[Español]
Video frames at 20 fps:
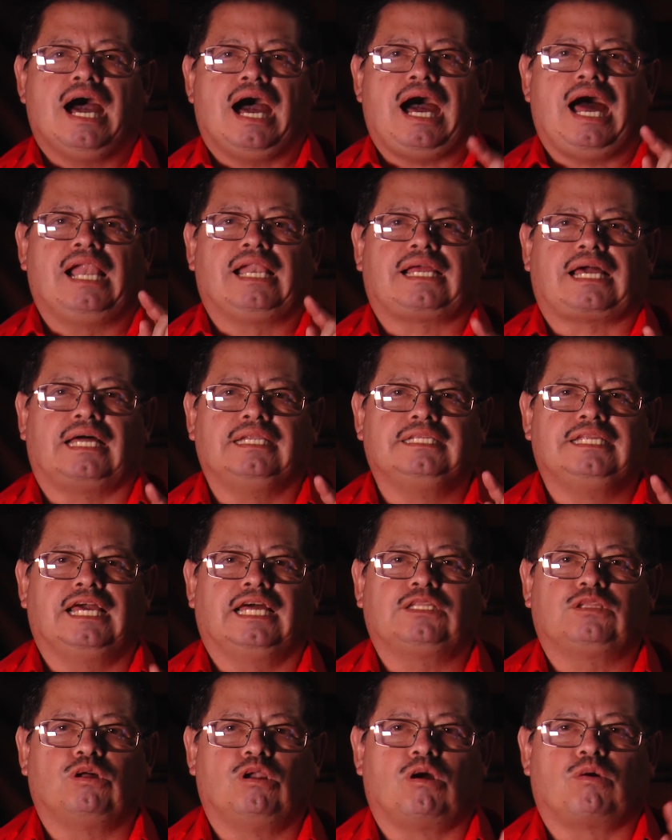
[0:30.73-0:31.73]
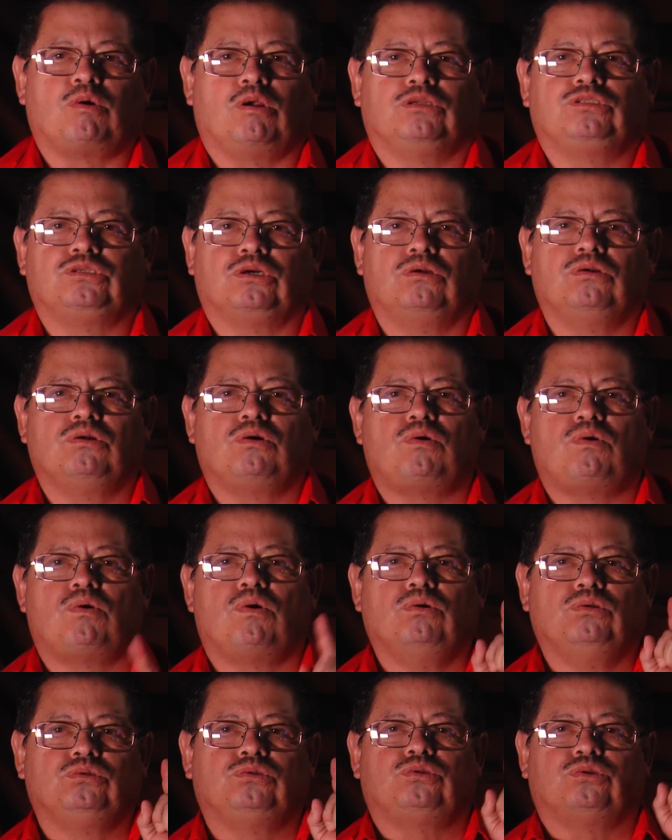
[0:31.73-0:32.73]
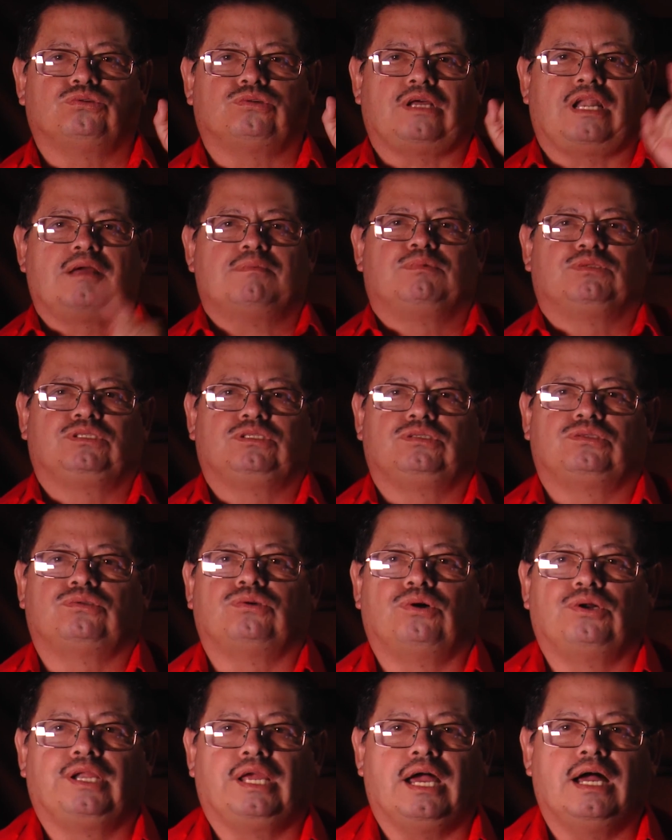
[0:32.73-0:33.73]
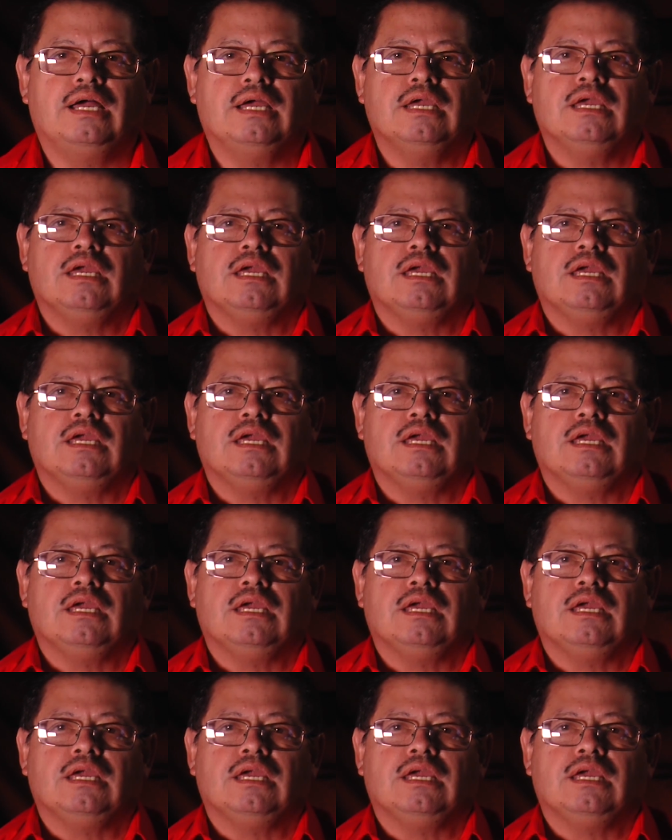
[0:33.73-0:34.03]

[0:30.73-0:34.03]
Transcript: al candidato de la coalición Juntos Haremos Historia